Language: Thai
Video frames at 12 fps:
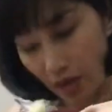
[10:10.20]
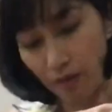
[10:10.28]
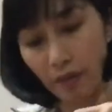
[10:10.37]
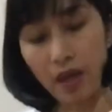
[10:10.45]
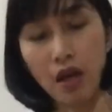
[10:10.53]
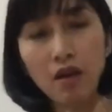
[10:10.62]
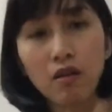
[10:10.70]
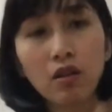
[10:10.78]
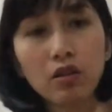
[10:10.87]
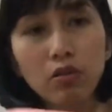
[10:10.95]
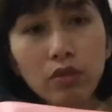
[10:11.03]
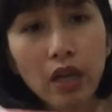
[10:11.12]
รีมนะคะแล้วก็
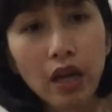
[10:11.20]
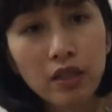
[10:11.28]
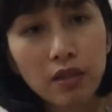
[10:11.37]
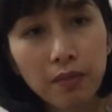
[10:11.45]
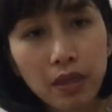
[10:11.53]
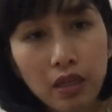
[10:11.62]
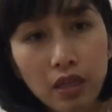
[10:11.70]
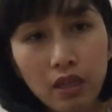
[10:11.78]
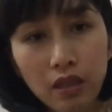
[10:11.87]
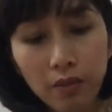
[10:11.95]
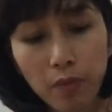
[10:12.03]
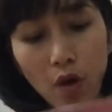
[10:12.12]
ตรงนี้จะมีอีก
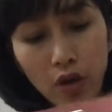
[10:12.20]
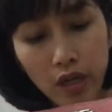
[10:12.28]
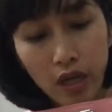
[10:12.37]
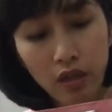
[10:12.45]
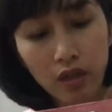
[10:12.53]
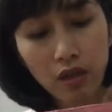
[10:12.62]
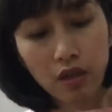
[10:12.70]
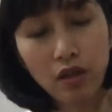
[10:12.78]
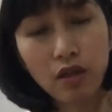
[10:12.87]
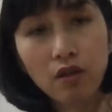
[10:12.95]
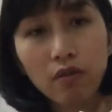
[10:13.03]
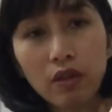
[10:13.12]
หนึ่งพ็อกเก็ต
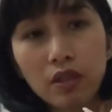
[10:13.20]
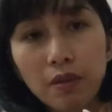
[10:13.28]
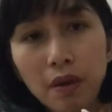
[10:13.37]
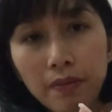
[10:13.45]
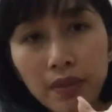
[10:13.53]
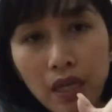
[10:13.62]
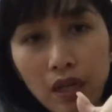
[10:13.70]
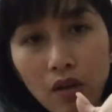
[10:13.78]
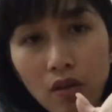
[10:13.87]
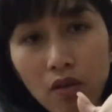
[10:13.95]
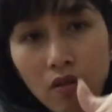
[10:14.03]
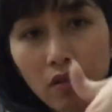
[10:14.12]
ไว้สำหรับใส่
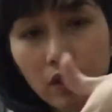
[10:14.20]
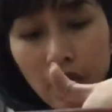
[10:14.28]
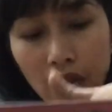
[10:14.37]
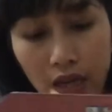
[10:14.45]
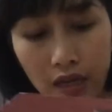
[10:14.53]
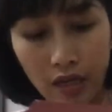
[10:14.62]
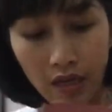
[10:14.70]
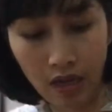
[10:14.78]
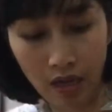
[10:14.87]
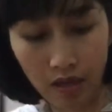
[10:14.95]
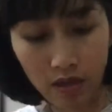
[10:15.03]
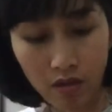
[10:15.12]
ของได้นะ
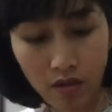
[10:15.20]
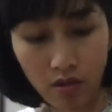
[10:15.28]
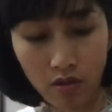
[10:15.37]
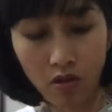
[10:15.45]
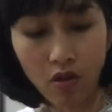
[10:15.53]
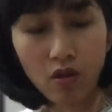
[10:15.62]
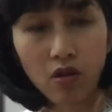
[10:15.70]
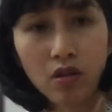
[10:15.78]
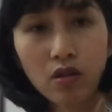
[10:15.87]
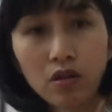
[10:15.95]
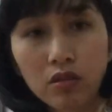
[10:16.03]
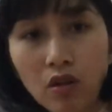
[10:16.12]
คะ
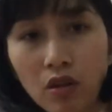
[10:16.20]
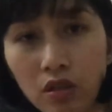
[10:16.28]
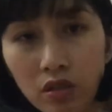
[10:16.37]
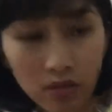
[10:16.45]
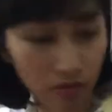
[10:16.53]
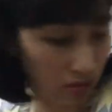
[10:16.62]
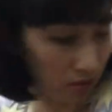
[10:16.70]
ก็ลึก